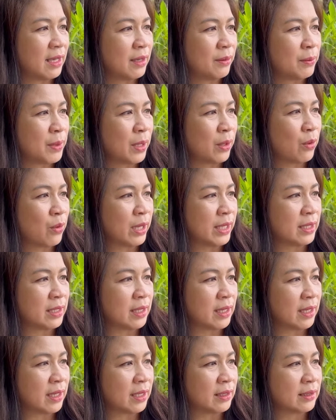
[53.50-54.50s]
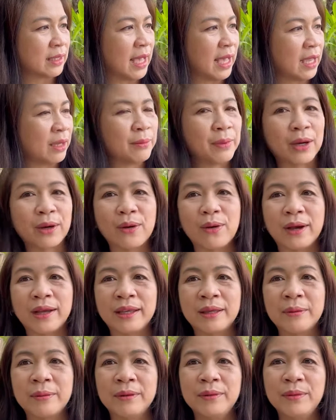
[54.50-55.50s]
บักหอยขี่กระต่ายบักหอย
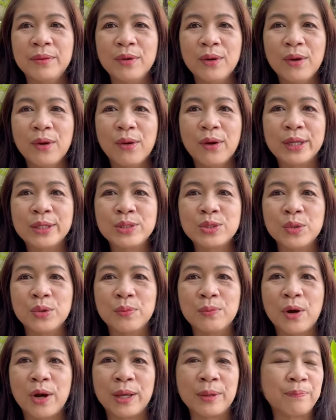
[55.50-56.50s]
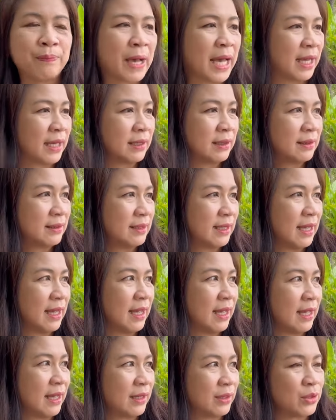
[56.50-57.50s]
หอยจูบหอยปังอ
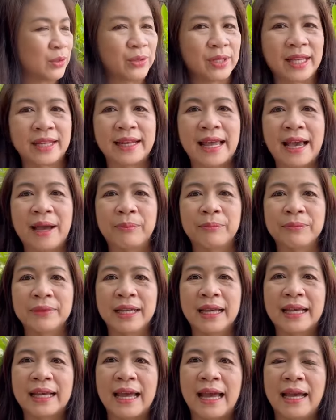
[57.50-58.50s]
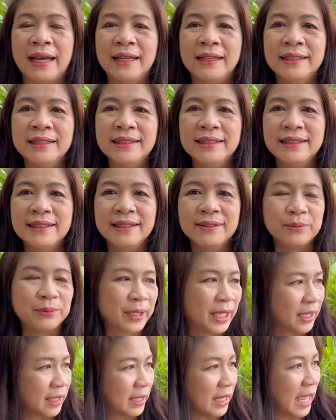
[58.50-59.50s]
อยู่ในน้ำนะคะ
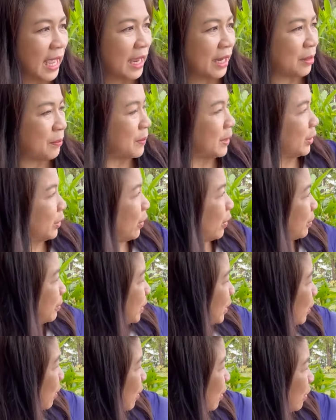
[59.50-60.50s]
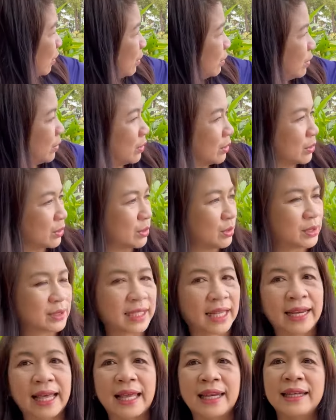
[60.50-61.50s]
เห็นใครเพิ่นดอกพี่น้องส
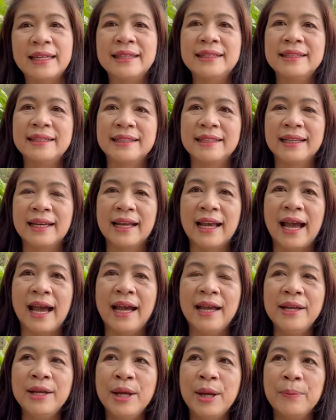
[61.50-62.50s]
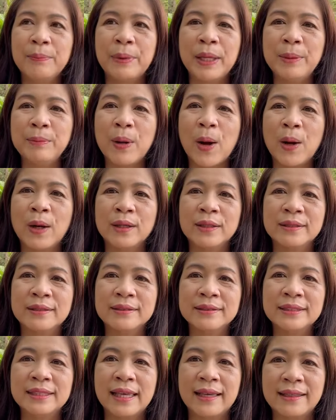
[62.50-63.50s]
นานเลยนะคะ เป็นมอง
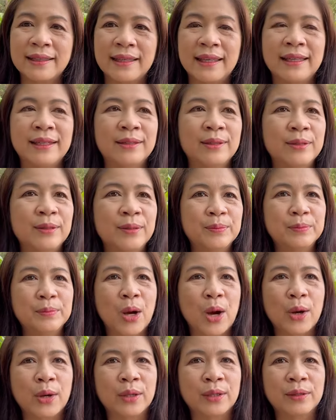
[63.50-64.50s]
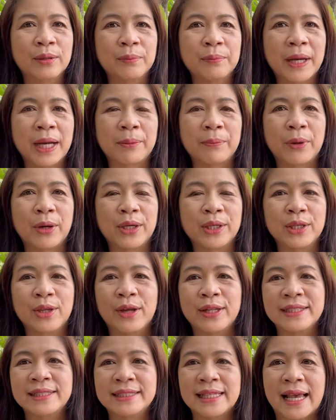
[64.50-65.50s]
เช็คอินมองพักผ่อนย่
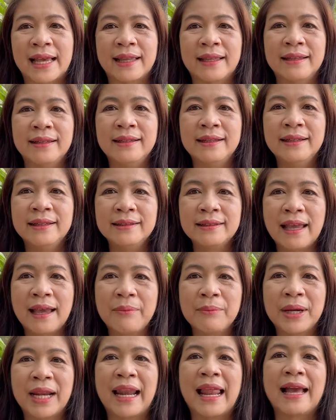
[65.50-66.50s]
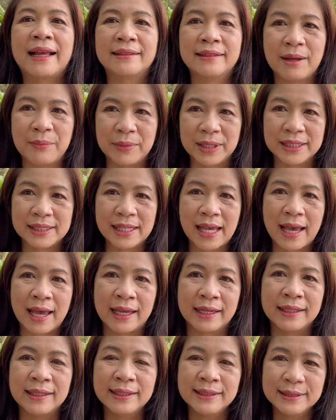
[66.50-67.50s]
อนใจท่ามกลางธรรมชา
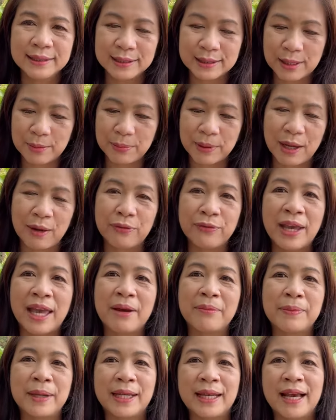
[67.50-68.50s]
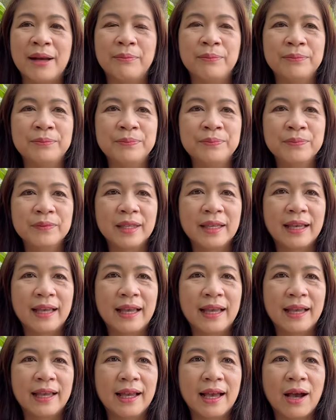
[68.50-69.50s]
ติ จิบกาแฟไปนั่ง
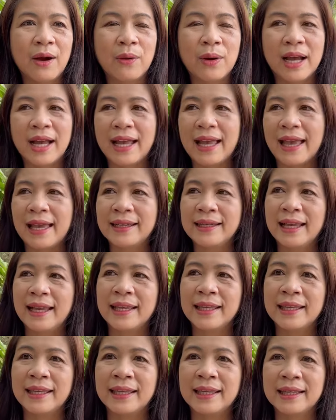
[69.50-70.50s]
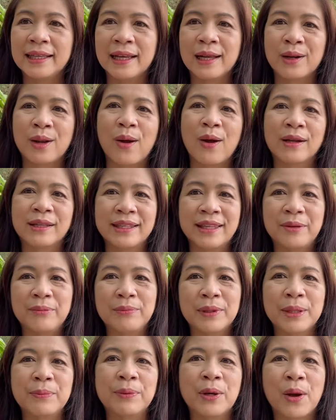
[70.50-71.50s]
เอาอาหารให้กระรอกกิน
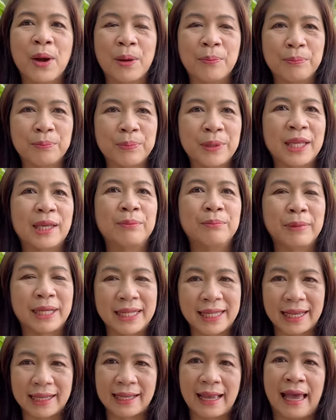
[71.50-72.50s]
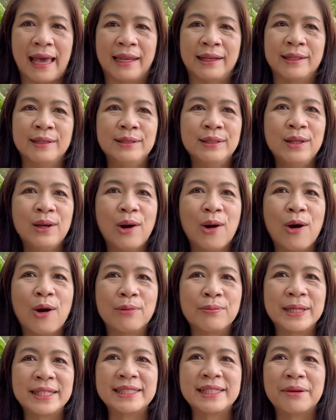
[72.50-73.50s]
ไปพร้อม เปลี่ยนบรรยากาศ ออก
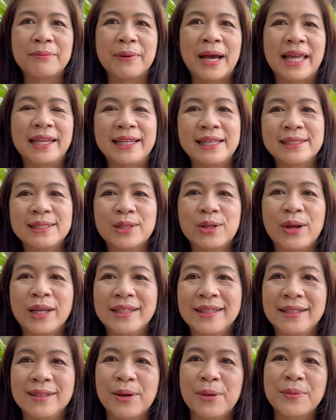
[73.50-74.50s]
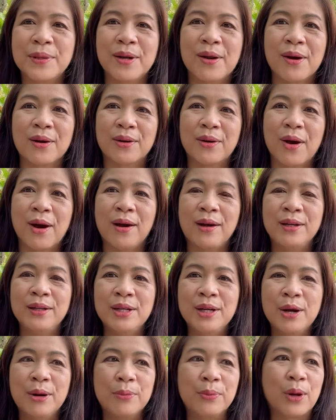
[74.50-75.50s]
มาจากบ้านในจักน้อยหนึ่งเนาะพี่น้องเนาะ
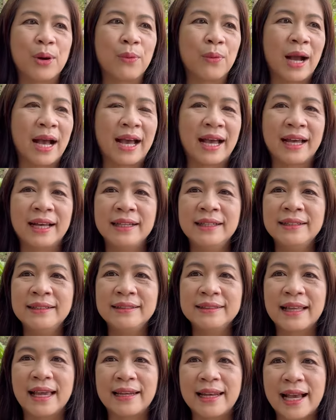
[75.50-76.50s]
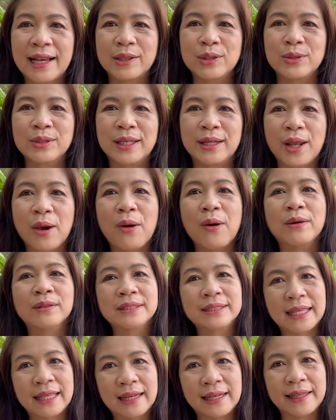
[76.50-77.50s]
เพราะว่าถ้านั่งอยู่แต่ในห้อง
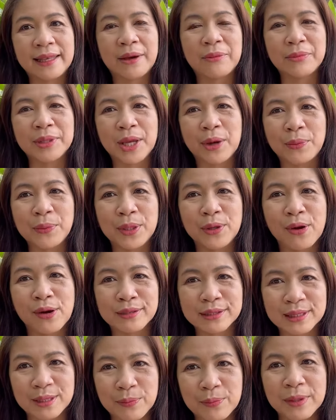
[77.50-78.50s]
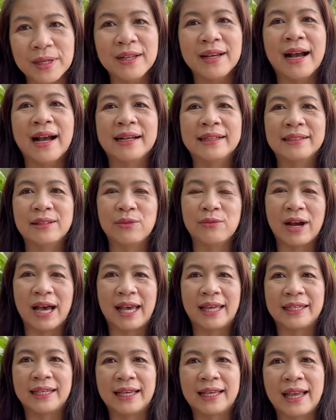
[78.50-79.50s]
สี่เหลี่ยม เดียวพี่น้องสิเบื่อคือว่า
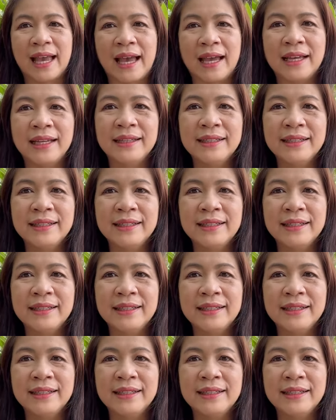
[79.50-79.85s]
นะคะ